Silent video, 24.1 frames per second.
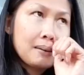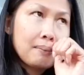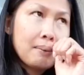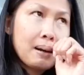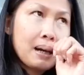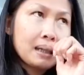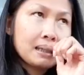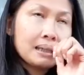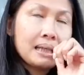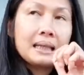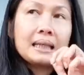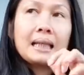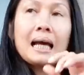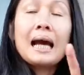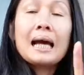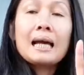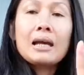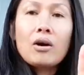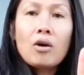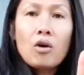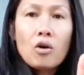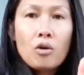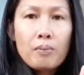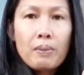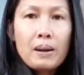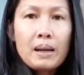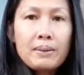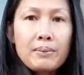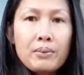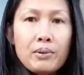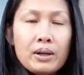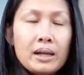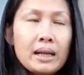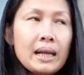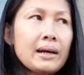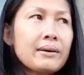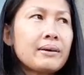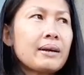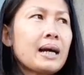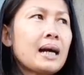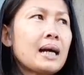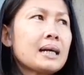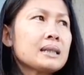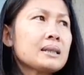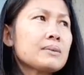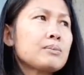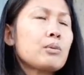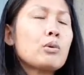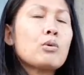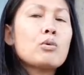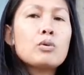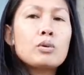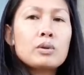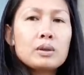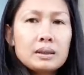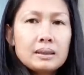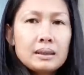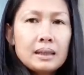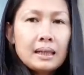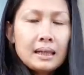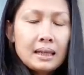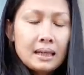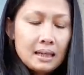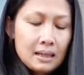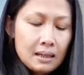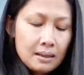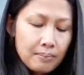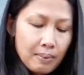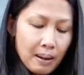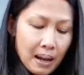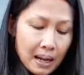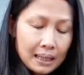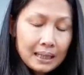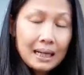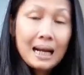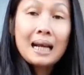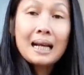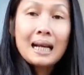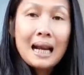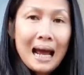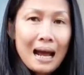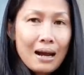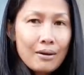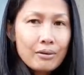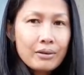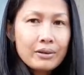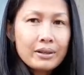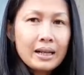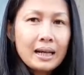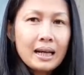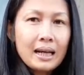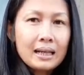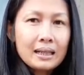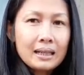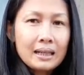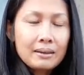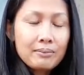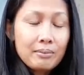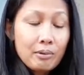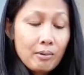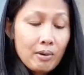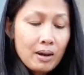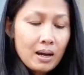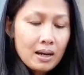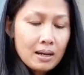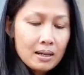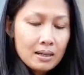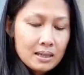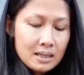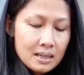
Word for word: ผักไทยๆออกไปหมดแล้วนะคะ จะปลูกะผักหน้าหนาวแล้วนะคะนะเพราะว่า